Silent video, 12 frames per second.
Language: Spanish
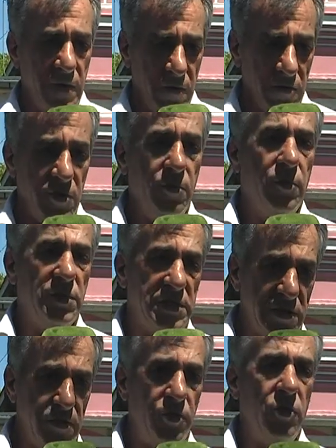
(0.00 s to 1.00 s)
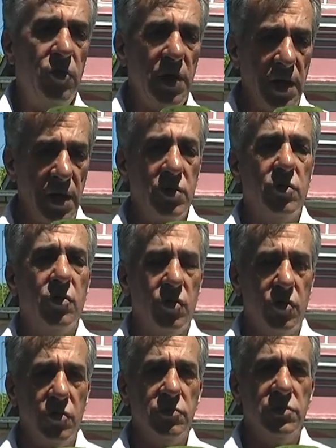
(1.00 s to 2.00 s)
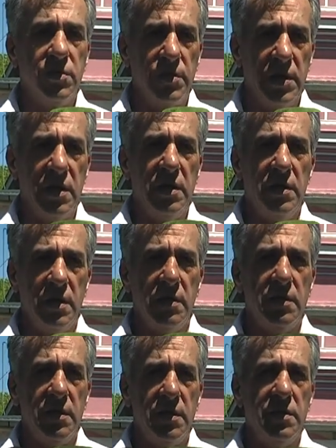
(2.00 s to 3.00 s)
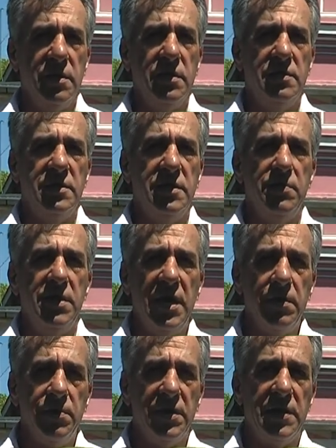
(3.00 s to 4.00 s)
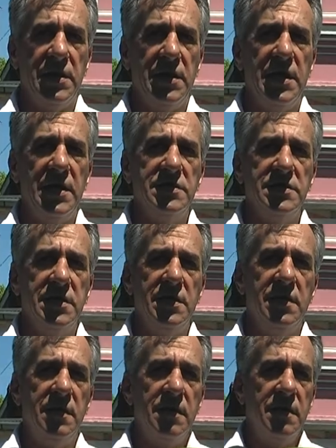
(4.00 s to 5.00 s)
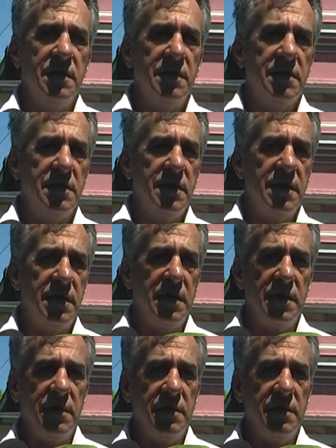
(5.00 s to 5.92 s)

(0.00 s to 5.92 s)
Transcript: tiempo bastante prolongado, con, un tema de, mirar para adelante, eh,